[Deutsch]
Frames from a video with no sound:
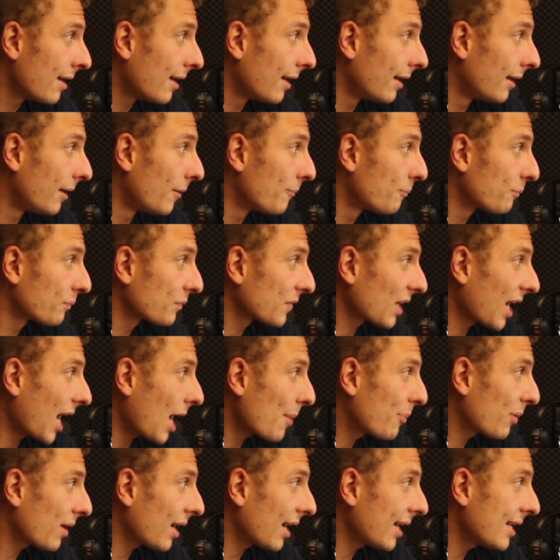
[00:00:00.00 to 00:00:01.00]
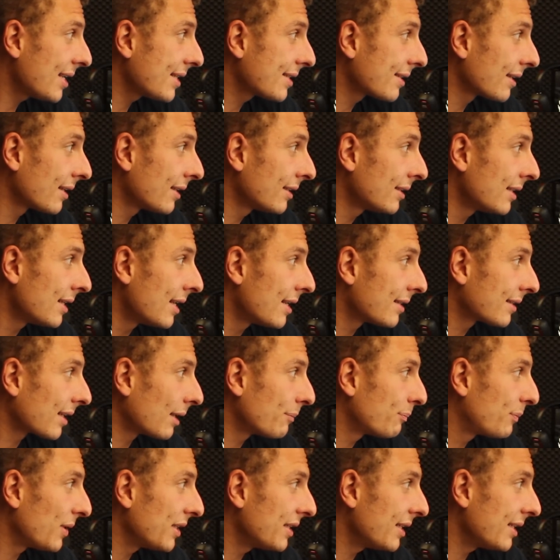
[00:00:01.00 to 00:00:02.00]
Ähm, Abreise,
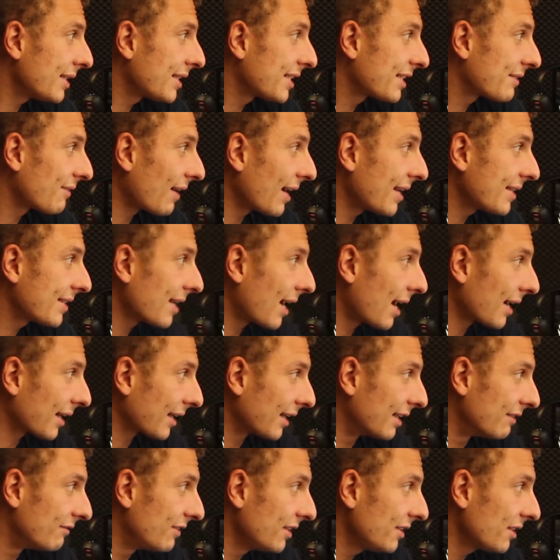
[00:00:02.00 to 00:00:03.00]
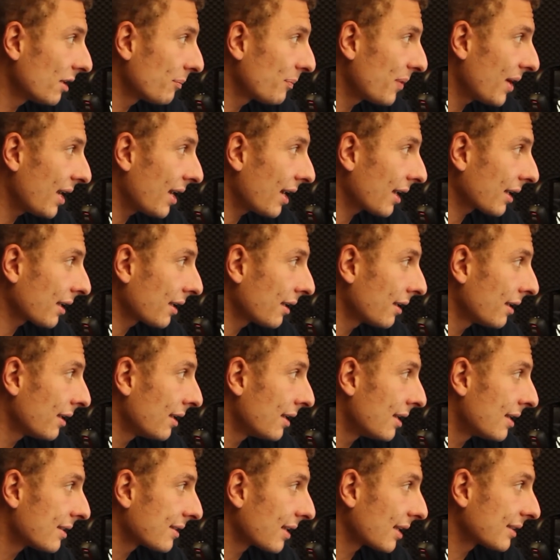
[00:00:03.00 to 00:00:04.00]
dann bin ich zwei Tage in Winterberg,
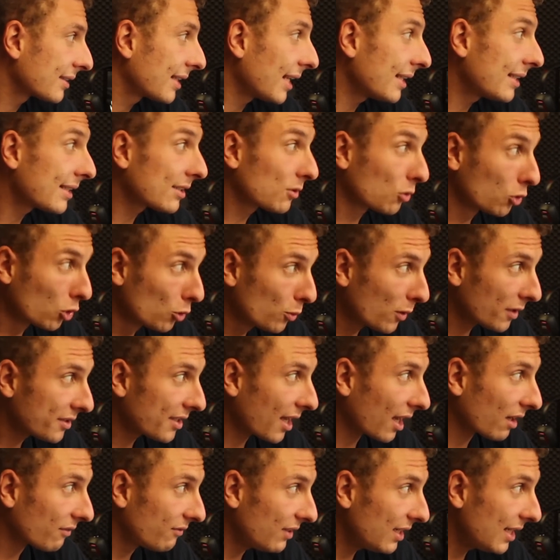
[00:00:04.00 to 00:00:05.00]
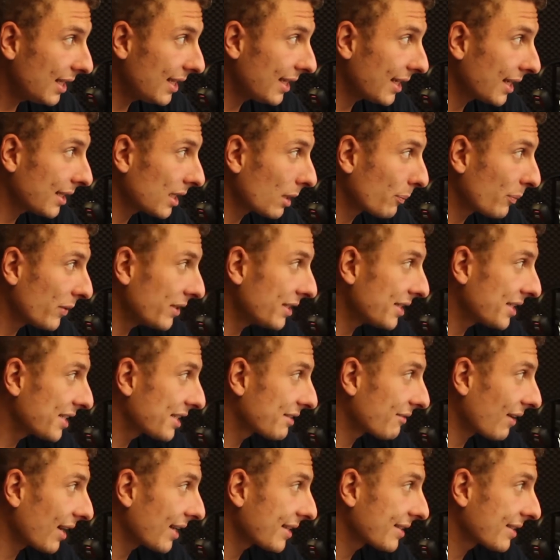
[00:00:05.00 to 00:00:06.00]
dann geht es rüber nach Willingen, da bin ich
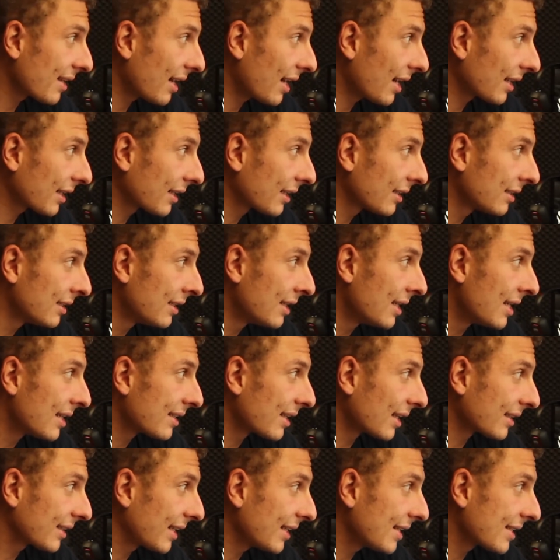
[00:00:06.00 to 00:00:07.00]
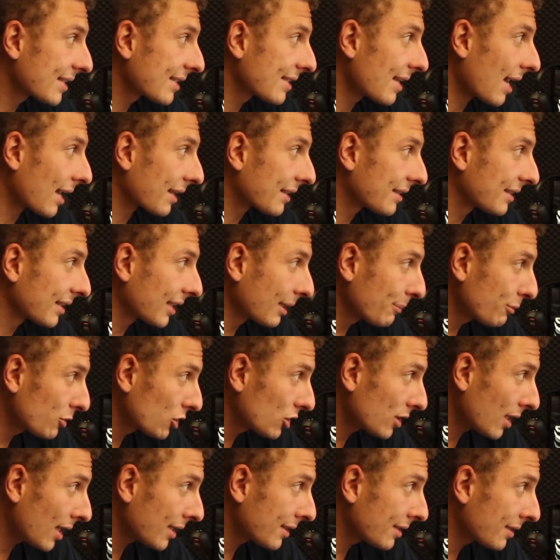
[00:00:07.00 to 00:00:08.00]
zwei Tage, dann geht es nach
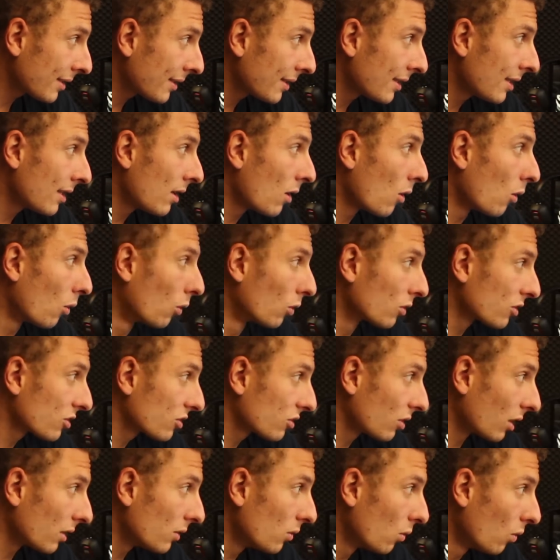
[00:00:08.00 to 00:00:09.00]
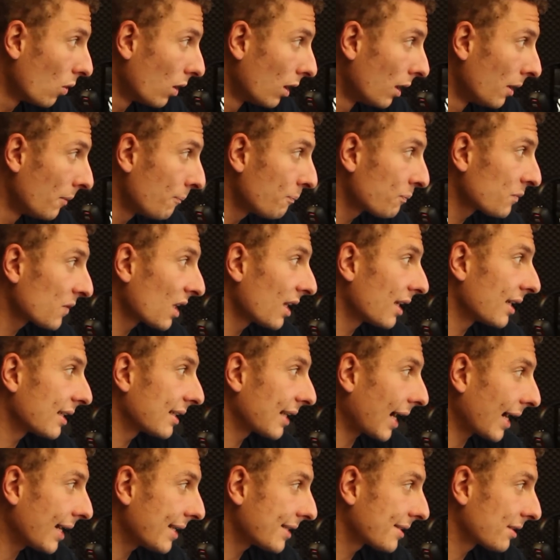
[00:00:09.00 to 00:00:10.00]
Trippstadt, Osterlohe,
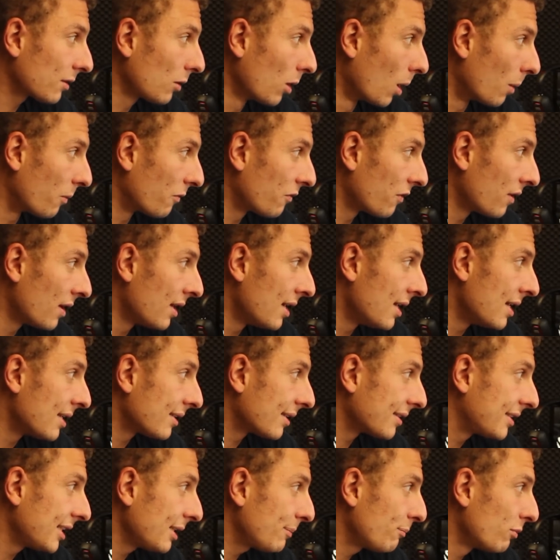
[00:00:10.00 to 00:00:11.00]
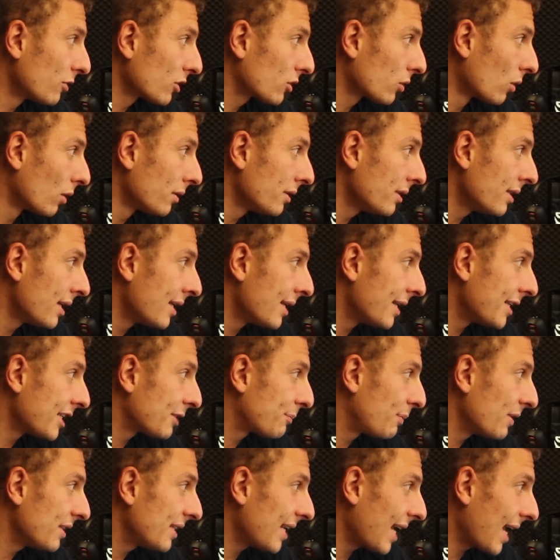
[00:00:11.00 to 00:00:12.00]
Geiskopf. Das sieht man schon,
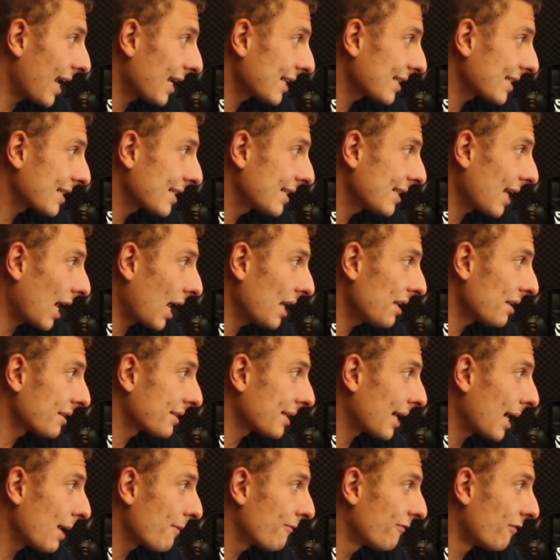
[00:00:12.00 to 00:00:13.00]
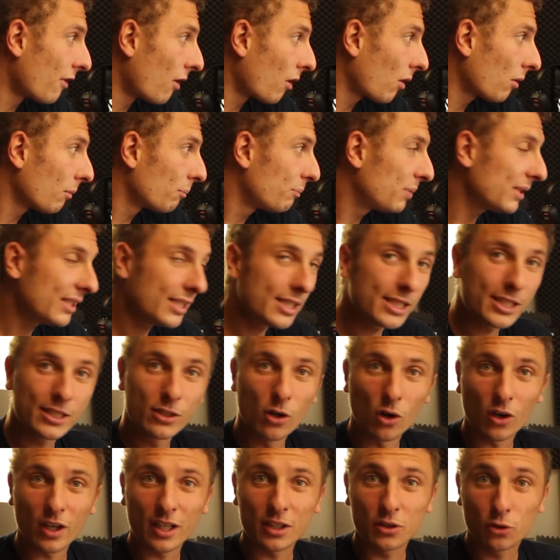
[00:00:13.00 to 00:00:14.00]
ich bin die ersten anderthalb Wochen bin ich
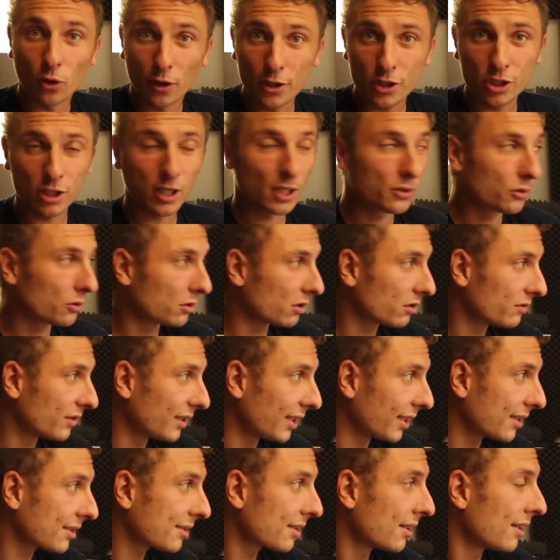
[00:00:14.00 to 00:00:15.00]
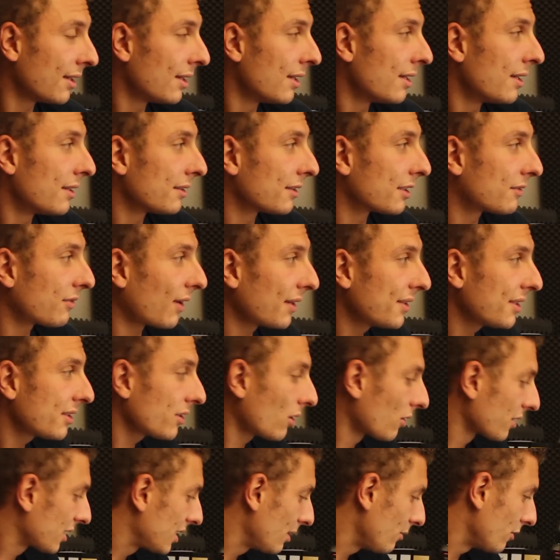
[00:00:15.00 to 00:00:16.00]
noch in Deutschland unterwegs. Das fand
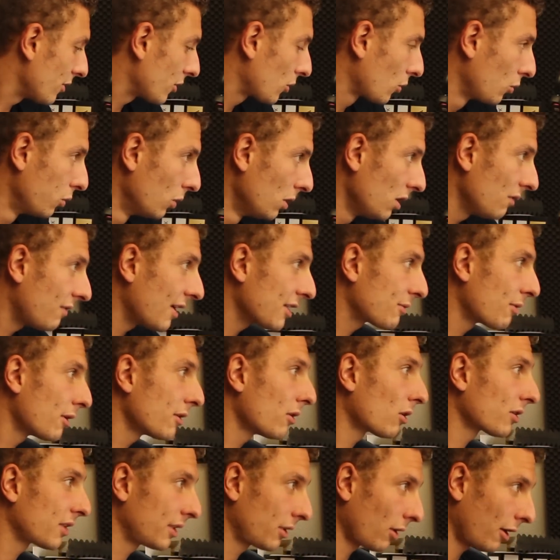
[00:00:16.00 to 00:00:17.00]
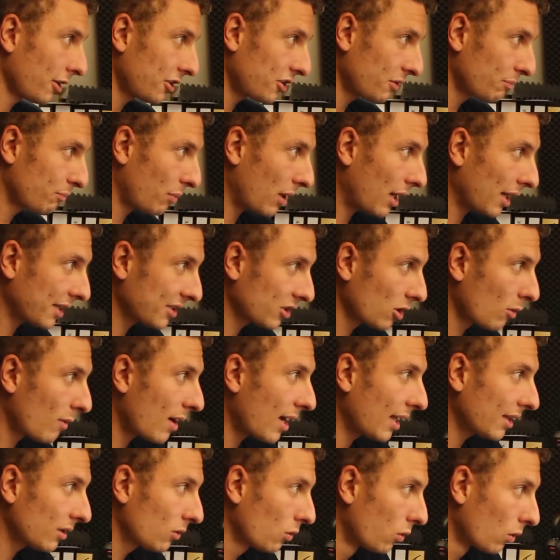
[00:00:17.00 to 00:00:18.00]
ich auch ziemlich cool, weil ich wollte auch die deutschen Parks
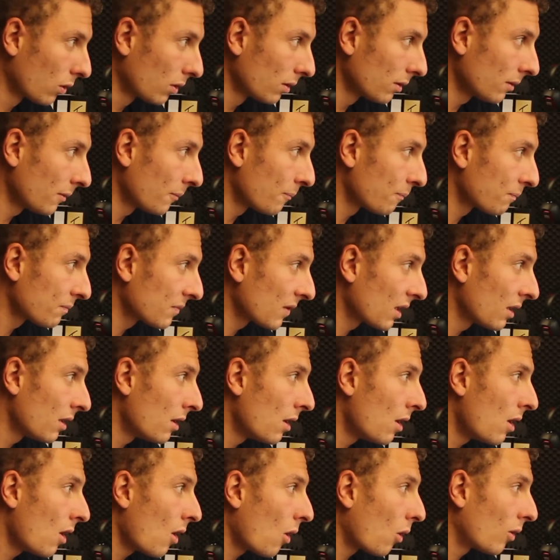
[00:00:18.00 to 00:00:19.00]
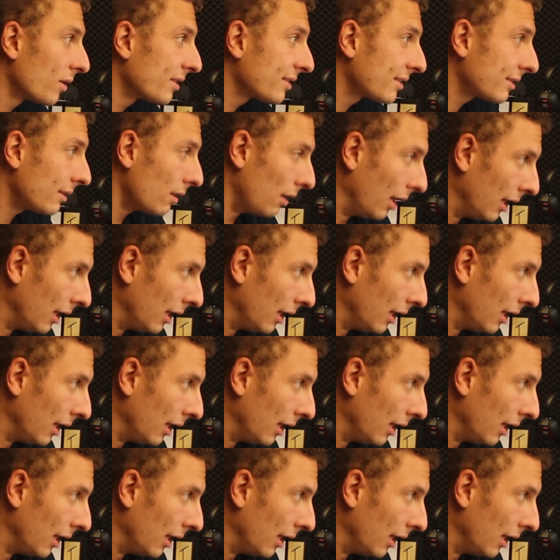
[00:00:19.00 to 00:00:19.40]
nochmal angucken. Und